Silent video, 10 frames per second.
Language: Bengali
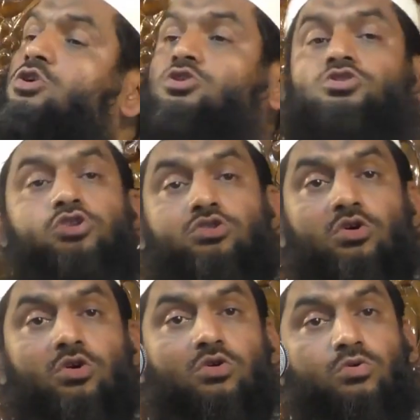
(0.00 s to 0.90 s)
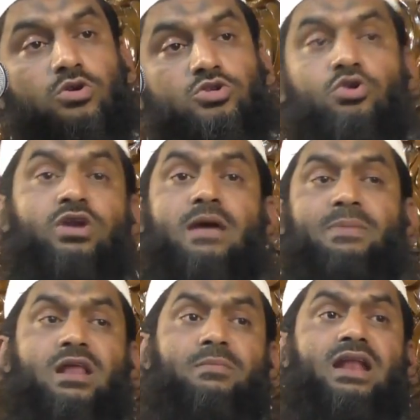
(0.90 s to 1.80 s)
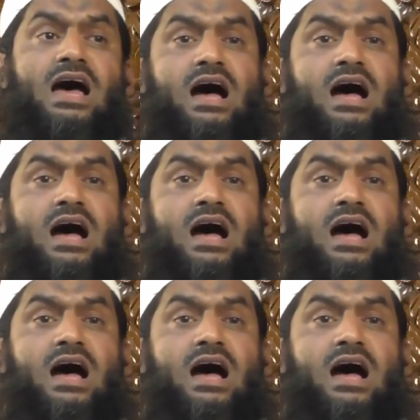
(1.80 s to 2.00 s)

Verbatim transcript: শুধু শুনে পারবে না